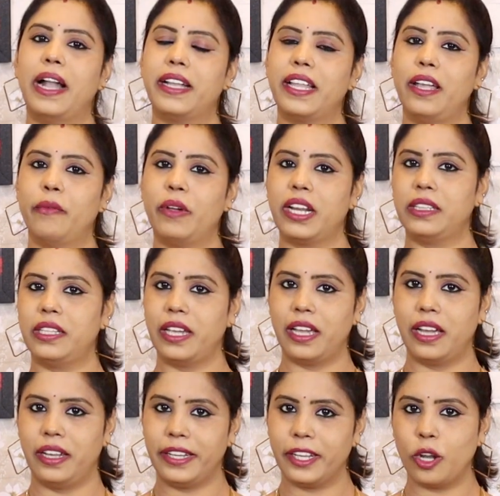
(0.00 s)
అంటే ఎవరైతే
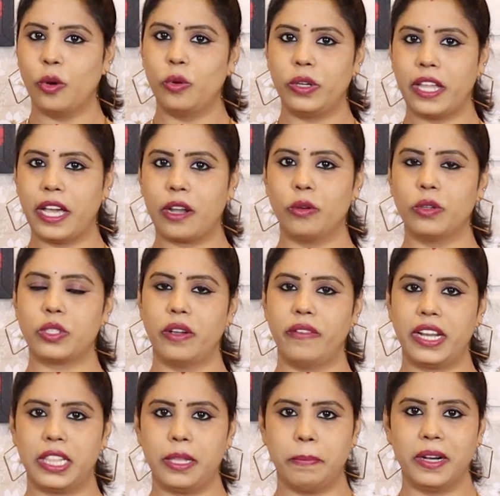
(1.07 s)
ఇంట్లో ఉంటారో సో
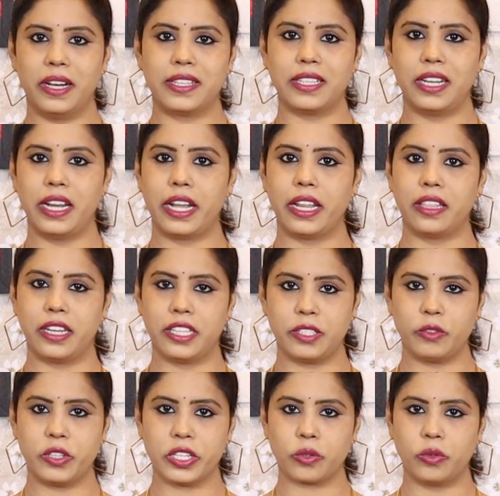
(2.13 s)
ఎవరైతే పార్సల్ అనేది
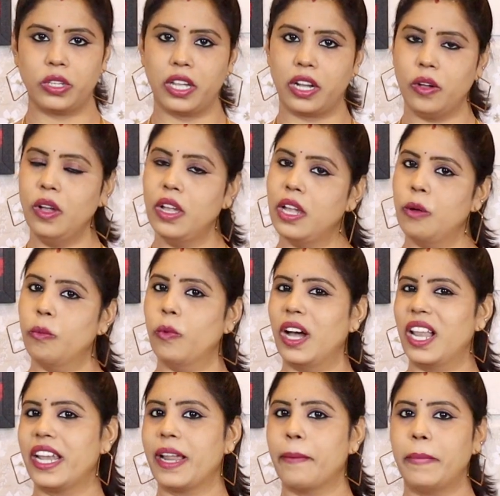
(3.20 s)
రిసీవ్ చేసుకుంటారో
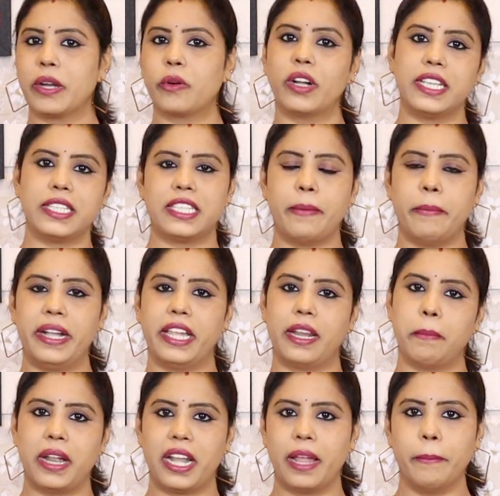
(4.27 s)
వాళ్ళ నెంబర్ కూడా ఇస్తే
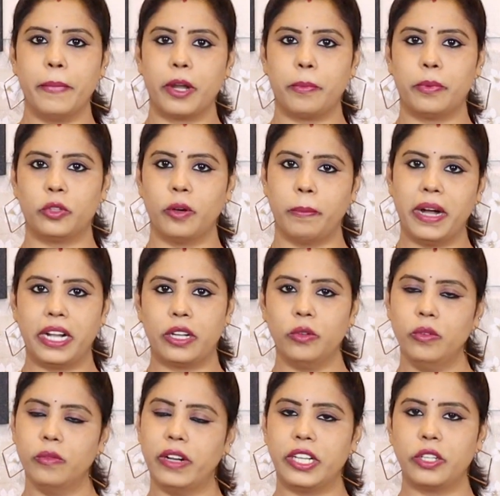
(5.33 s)
బెటర్ మన తో
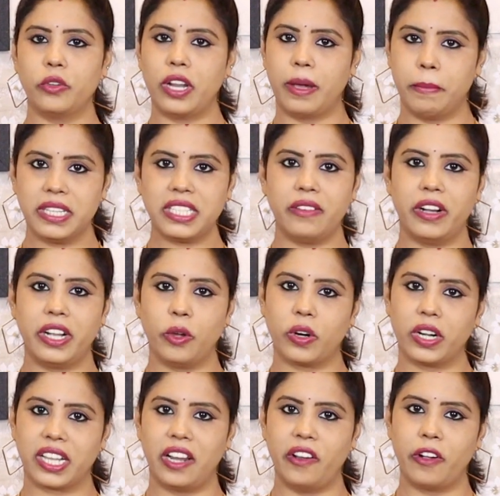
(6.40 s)
పాటు వన్ టూ నెంబర్స్ ఇవ్వండి
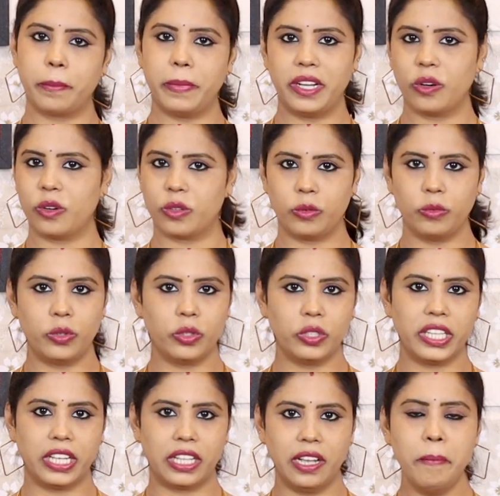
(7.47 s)
ఒకటి కలవకపోయినా ఒకటి
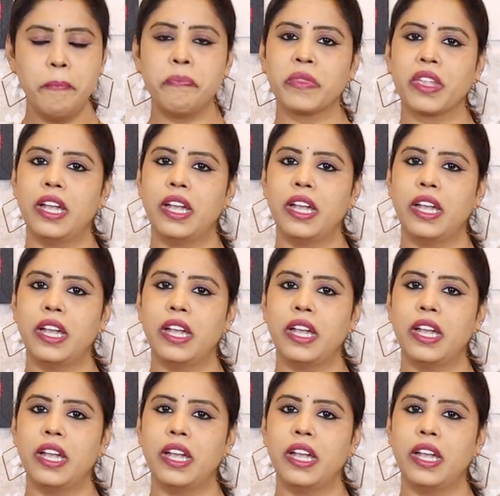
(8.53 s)
ఉంటుంది కదా